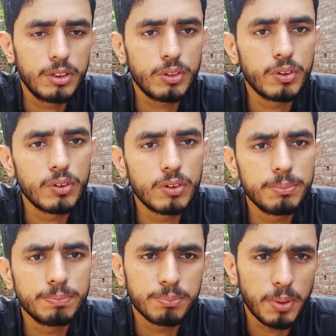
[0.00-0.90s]
तो
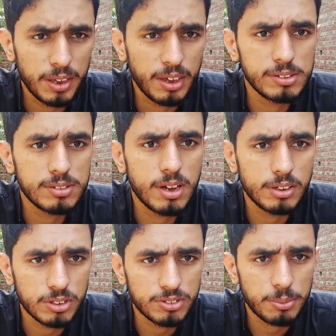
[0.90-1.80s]
मेरे ख्याल से
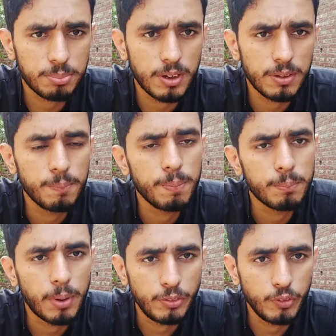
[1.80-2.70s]
अच्छा स्टेप था
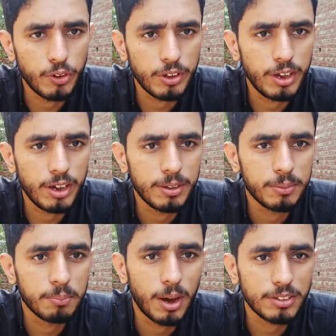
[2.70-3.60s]
बंद हो गई है
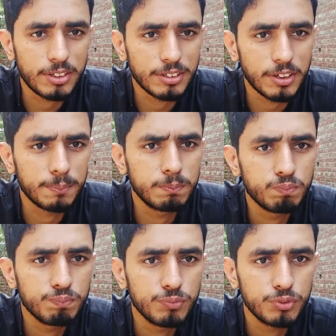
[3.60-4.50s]
बात ख़त्म
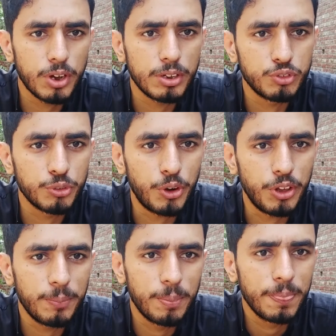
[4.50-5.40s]
जान
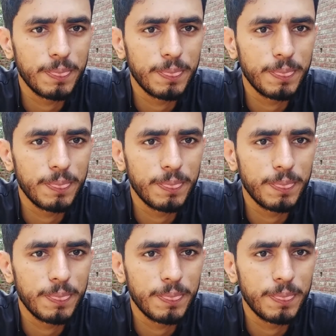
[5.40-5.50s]
छूटी